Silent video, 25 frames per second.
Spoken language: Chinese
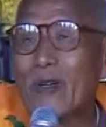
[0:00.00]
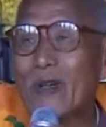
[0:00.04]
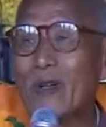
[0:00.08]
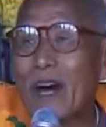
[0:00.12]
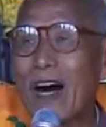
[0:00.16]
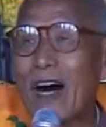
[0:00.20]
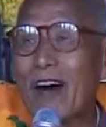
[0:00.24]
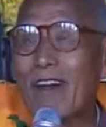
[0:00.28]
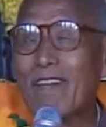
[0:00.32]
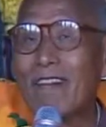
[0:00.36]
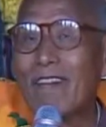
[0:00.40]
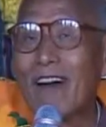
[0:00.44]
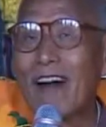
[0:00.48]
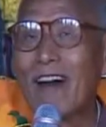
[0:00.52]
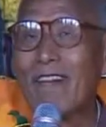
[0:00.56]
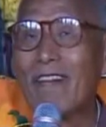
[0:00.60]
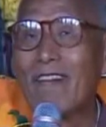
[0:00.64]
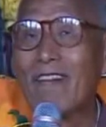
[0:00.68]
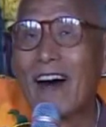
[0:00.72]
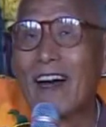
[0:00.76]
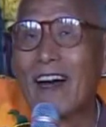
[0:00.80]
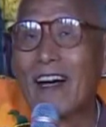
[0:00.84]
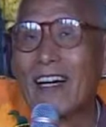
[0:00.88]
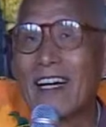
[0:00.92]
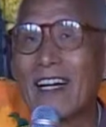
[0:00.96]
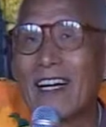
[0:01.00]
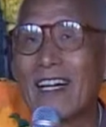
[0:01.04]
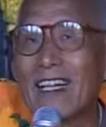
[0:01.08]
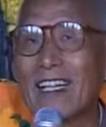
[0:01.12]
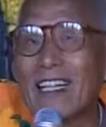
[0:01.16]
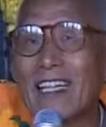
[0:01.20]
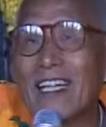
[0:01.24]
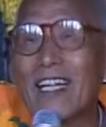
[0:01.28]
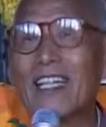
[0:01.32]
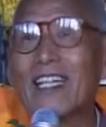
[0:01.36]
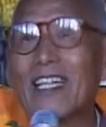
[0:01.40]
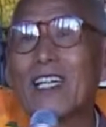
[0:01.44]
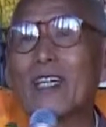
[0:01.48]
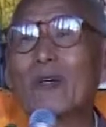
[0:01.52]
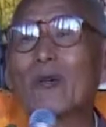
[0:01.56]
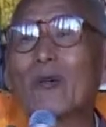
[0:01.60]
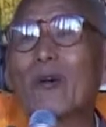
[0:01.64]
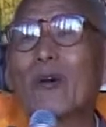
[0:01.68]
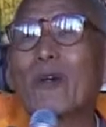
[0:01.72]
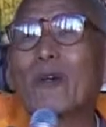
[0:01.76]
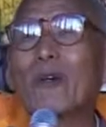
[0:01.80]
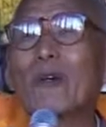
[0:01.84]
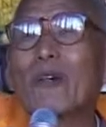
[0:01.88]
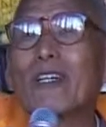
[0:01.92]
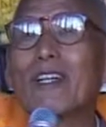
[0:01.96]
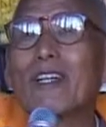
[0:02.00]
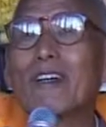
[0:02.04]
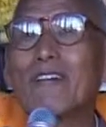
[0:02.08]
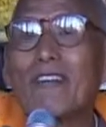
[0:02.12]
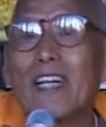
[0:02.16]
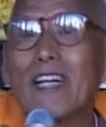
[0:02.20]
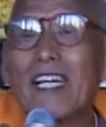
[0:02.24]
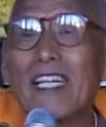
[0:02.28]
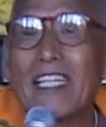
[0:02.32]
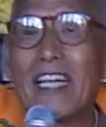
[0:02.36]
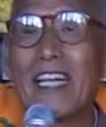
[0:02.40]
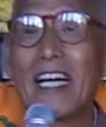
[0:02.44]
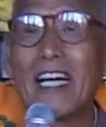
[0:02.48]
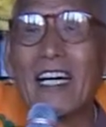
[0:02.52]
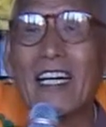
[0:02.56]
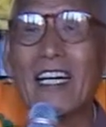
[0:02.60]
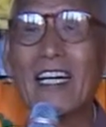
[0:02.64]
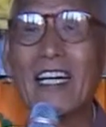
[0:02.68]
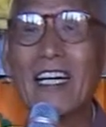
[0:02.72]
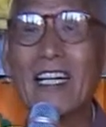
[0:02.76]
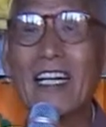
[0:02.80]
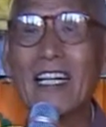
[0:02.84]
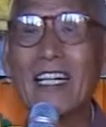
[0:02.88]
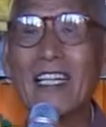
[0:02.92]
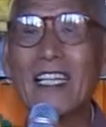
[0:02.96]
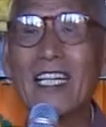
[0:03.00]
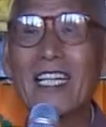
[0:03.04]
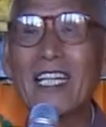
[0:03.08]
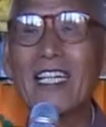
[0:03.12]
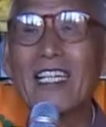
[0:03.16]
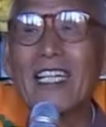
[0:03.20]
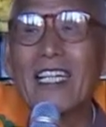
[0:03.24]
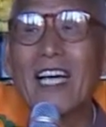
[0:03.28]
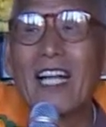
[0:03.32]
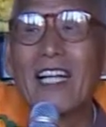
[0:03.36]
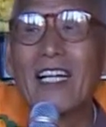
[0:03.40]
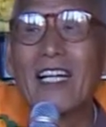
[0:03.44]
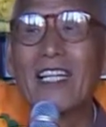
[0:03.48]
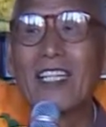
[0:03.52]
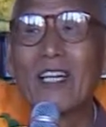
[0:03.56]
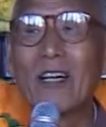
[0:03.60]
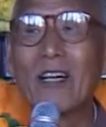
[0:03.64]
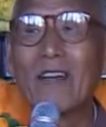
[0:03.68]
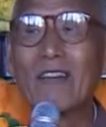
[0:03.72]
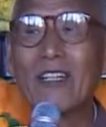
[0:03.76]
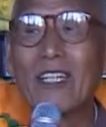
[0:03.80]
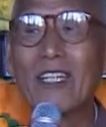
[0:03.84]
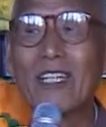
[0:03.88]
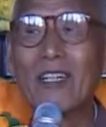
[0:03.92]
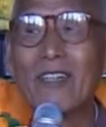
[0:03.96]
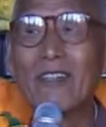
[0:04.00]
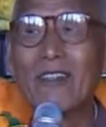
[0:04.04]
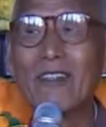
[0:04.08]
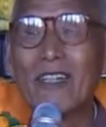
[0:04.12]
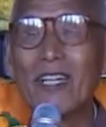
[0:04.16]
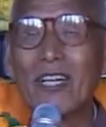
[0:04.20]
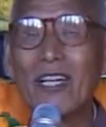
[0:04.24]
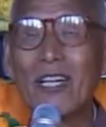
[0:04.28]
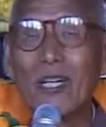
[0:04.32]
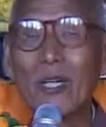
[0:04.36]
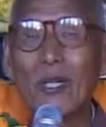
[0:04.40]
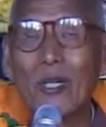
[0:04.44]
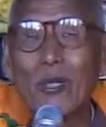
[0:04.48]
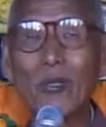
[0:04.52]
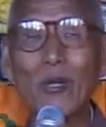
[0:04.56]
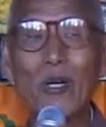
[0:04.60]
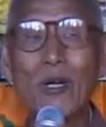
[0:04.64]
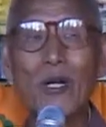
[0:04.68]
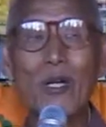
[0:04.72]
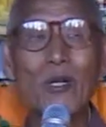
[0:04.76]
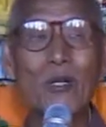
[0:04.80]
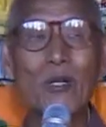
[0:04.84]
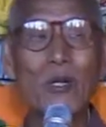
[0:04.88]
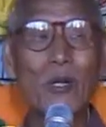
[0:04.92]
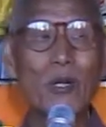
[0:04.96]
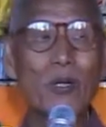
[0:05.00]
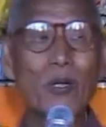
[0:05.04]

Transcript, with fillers: 中国人、外国人，甚至空中的飞禽、地下的走兽、水里的